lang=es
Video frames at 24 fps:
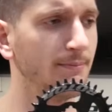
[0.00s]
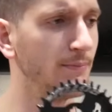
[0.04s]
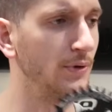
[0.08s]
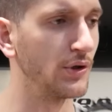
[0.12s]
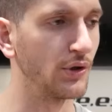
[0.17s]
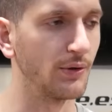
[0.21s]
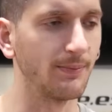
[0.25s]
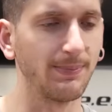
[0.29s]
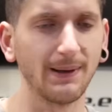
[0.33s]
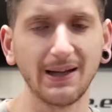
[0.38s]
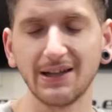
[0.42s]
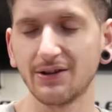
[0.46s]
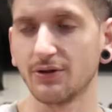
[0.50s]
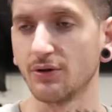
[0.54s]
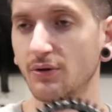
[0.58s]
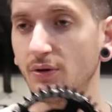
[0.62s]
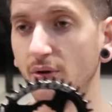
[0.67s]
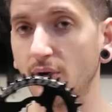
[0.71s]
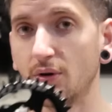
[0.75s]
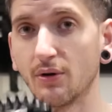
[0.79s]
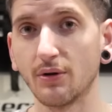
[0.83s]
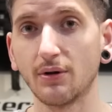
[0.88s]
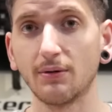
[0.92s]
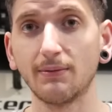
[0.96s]

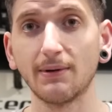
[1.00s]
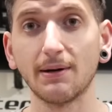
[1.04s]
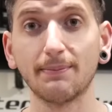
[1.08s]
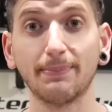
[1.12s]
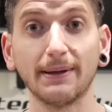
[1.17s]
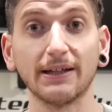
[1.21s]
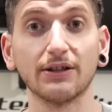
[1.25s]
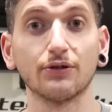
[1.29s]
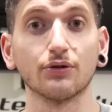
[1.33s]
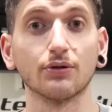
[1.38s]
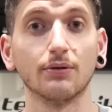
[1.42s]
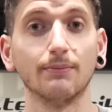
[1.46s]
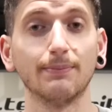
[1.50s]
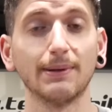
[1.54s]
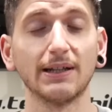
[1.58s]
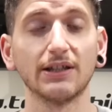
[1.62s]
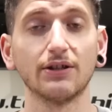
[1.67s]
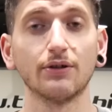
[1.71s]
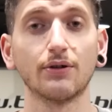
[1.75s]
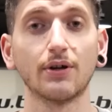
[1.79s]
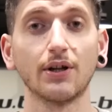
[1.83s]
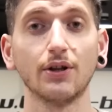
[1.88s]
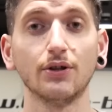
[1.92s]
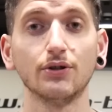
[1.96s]
monoplato o doble plato con
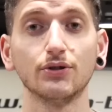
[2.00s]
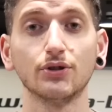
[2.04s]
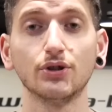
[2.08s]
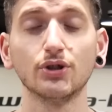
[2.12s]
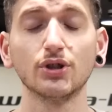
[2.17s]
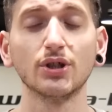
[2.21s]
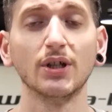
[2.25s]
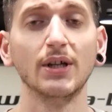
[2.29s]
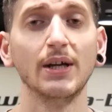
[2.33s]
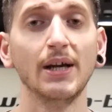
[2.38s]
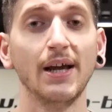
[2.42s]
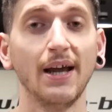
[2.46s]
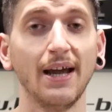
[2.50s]
platos redondos,